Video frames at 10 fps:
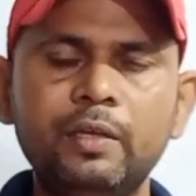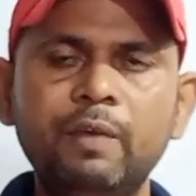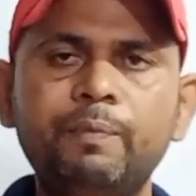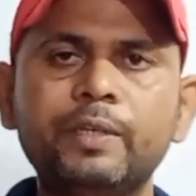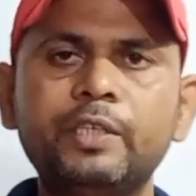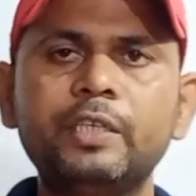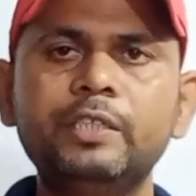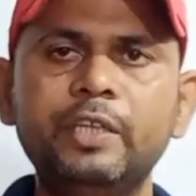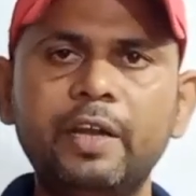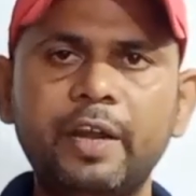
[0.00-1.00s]
ये बेसिक
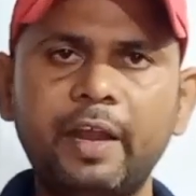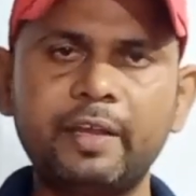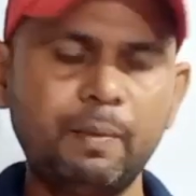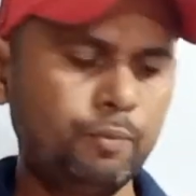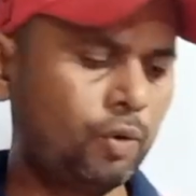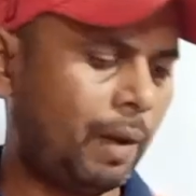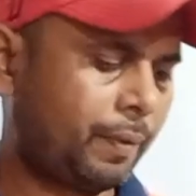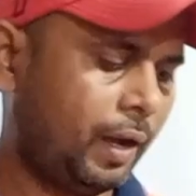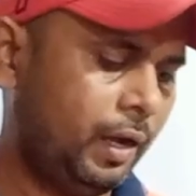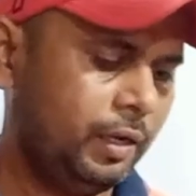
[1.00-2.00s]
इंजीनियरिंग ड्राइंग का बुक
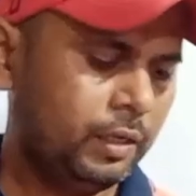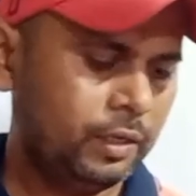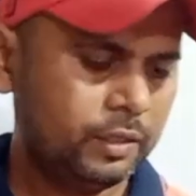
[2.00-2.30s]
आपका है